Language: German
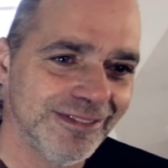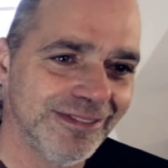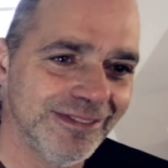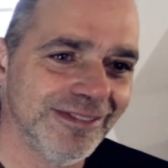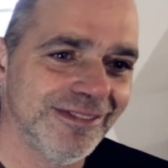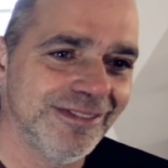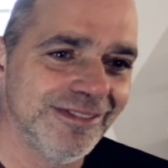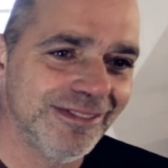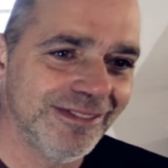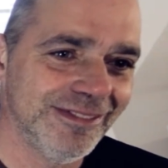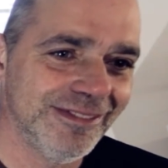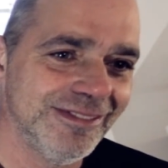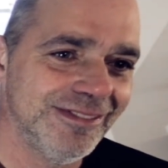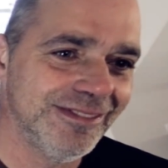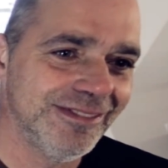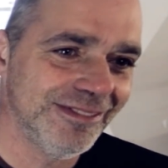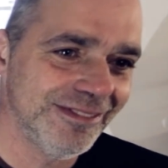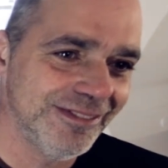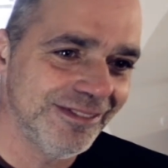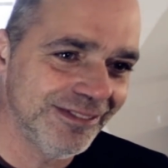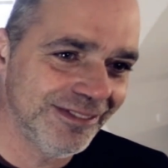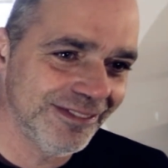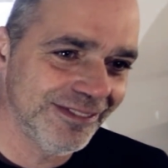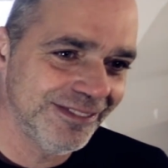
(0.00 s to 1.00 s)
Du möchtest
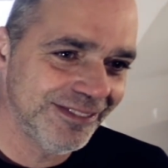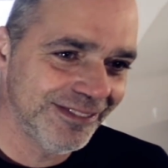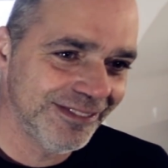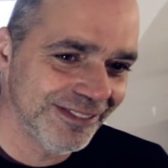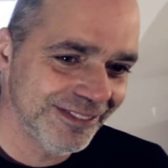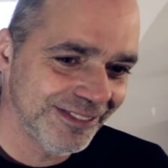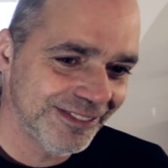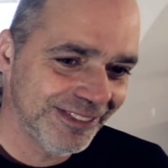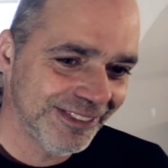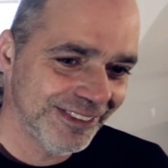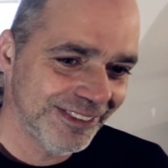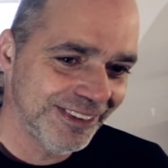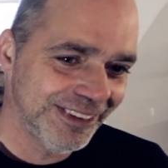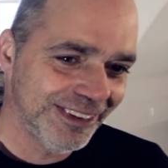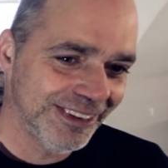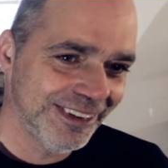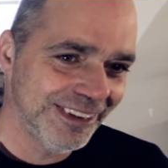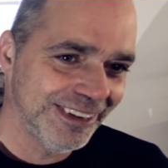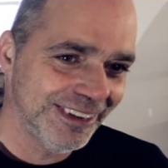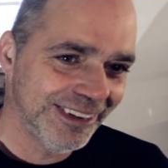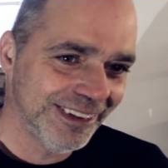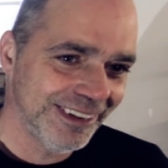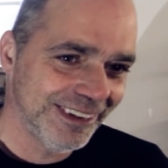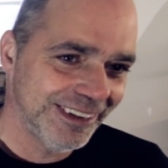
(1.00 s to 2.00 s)
nämlich mit dem
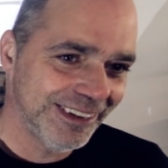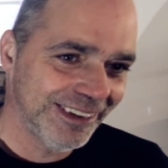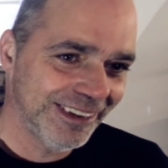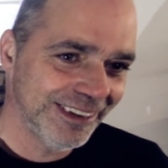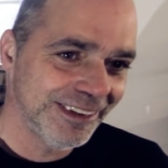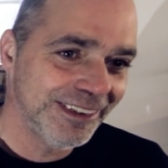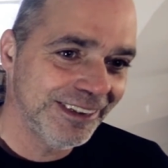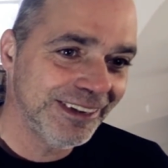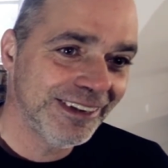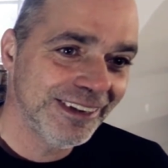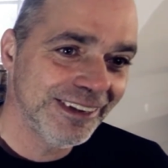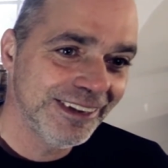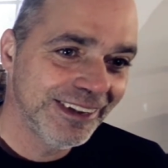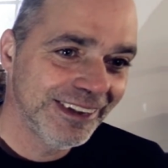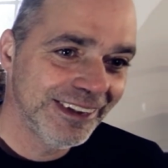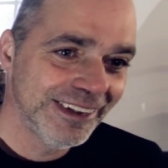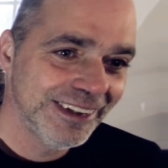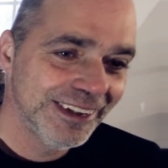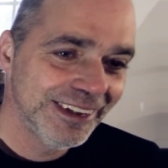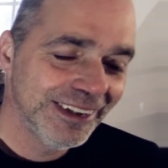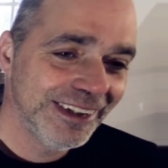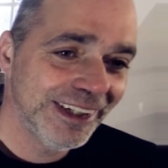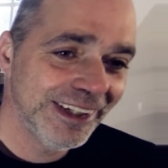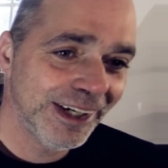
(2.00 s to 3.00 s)
Fahrzeug hinter
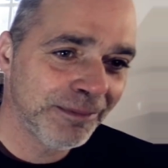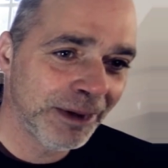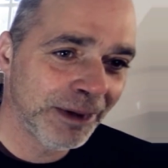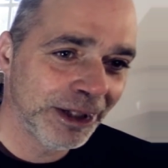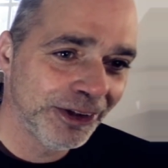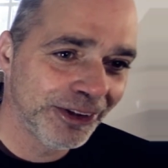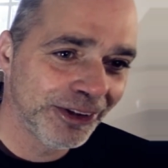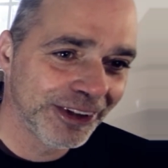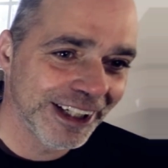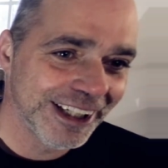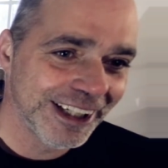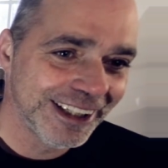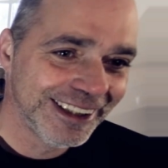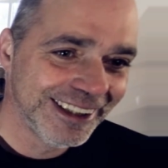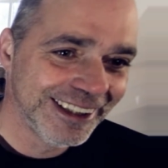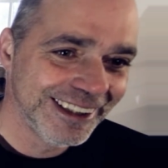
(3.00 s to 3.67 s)
dir nach Mallorca.